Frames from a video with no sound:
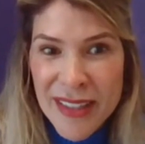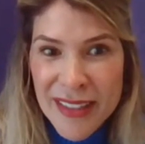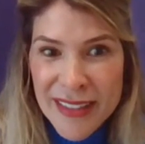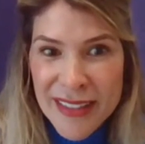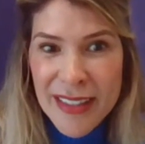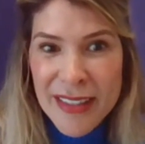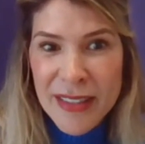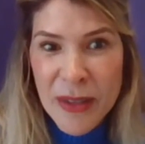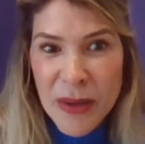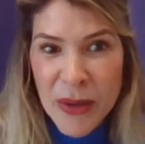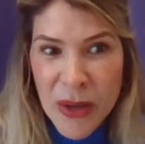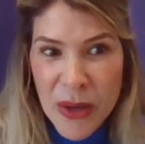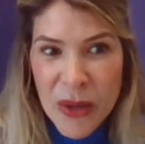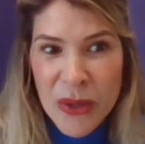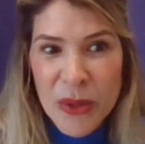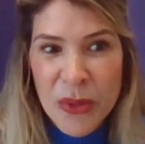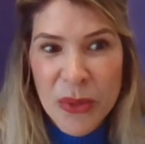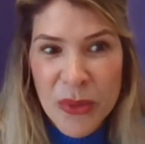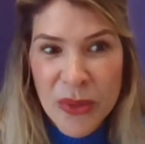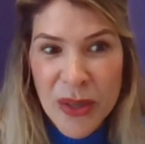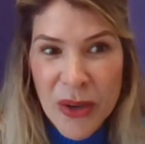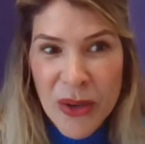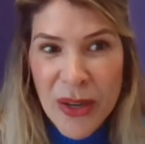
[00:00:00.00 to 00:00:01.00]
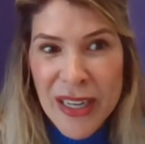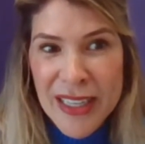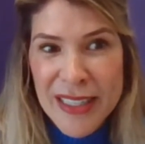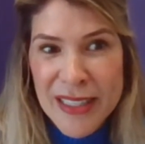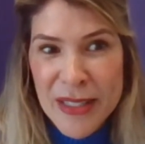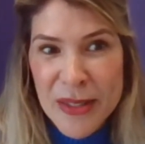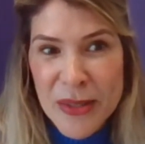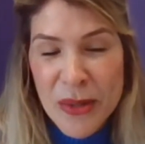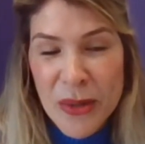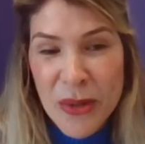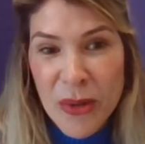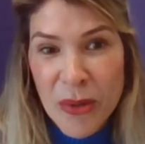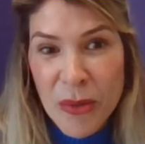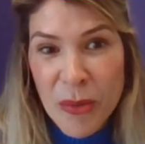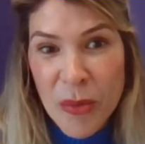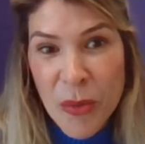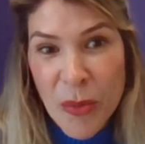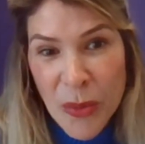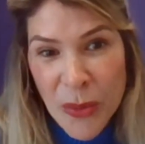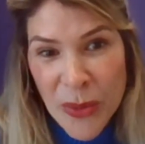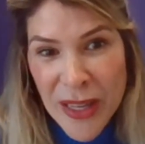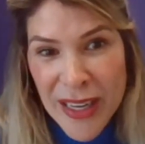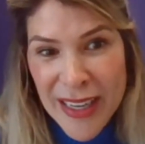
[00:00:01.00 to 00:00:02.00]
de estar trabajando en una organización como
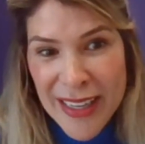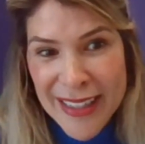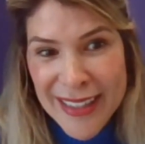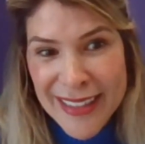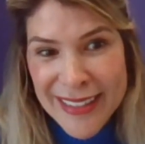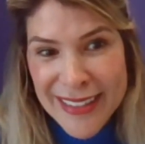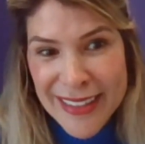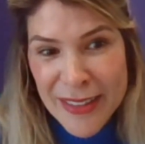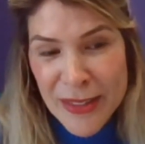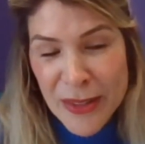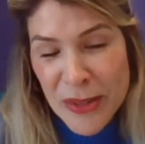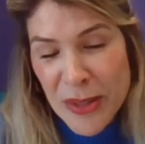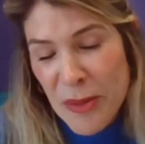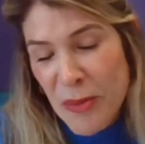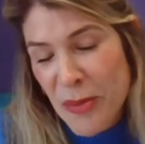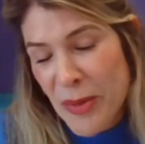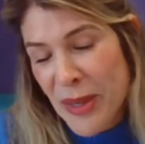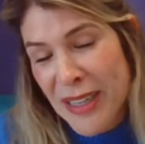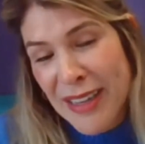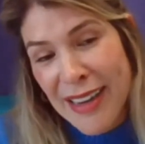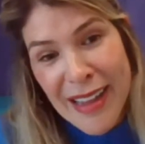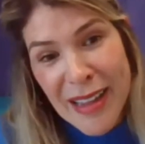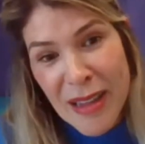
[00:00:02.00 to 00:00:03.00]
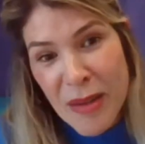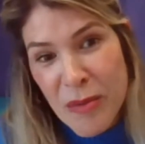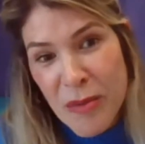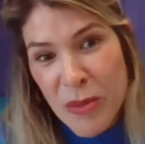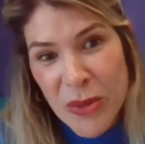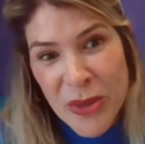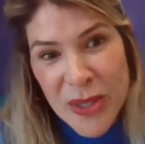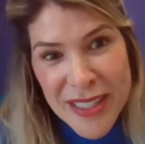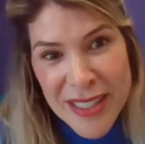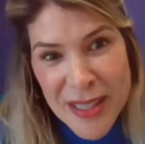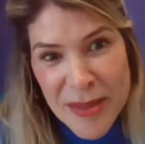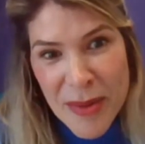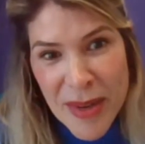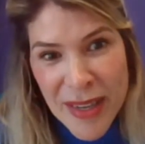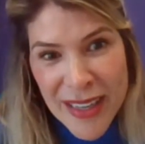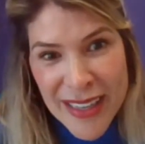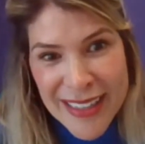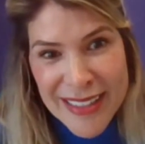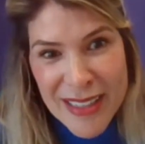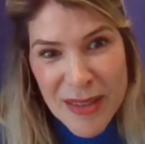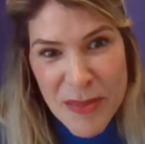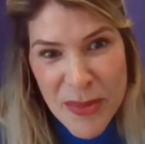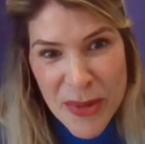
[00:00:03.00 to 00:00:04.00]
Mundelis. Entonces, pues nada, muchísimas
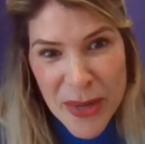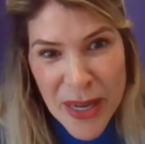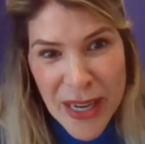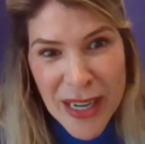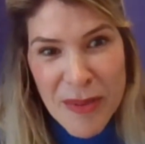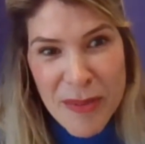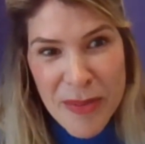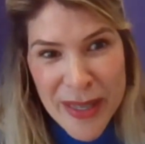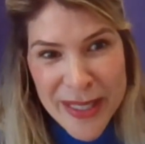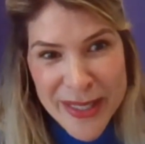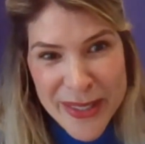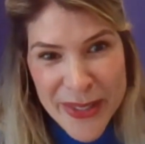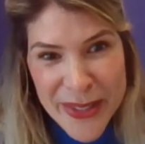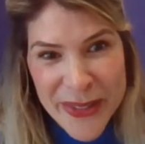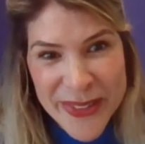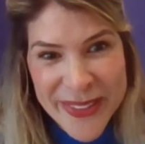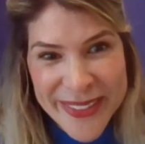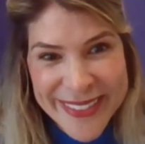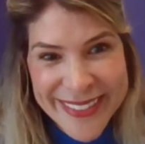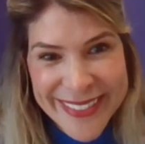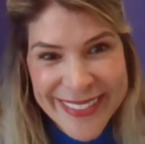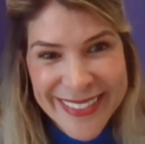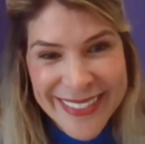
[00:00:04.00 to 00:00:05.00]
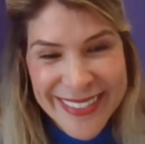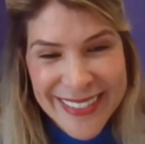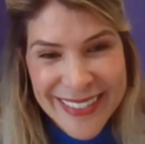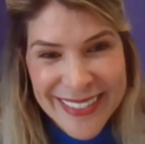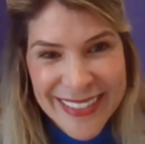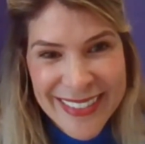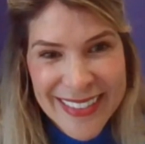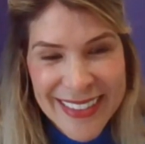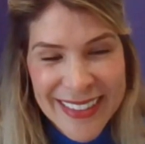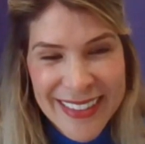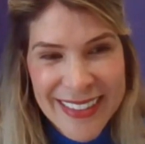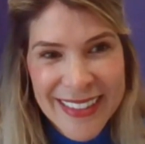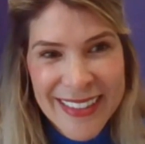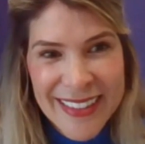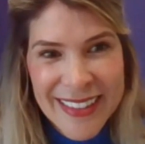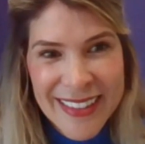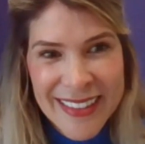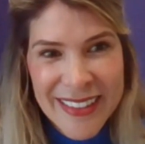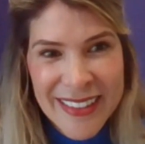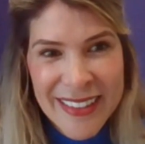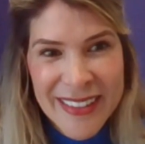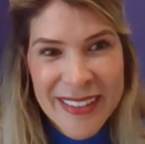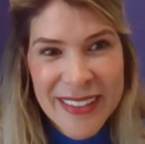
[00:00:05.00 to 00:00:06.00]
gracias por el espacio.
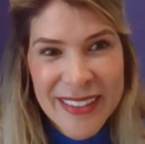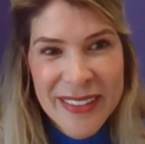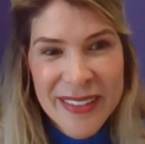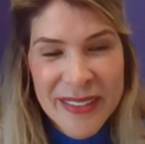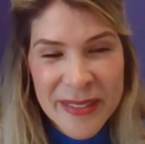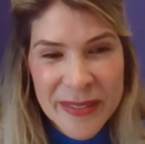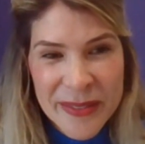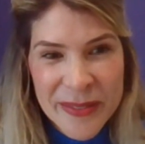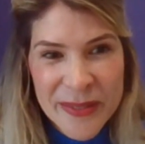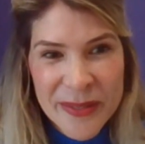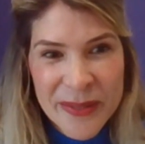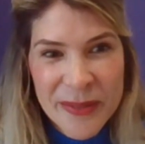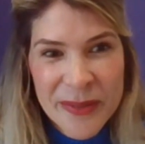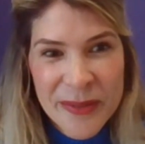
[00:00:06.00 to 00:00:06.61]
Perfecto, María Gabriela,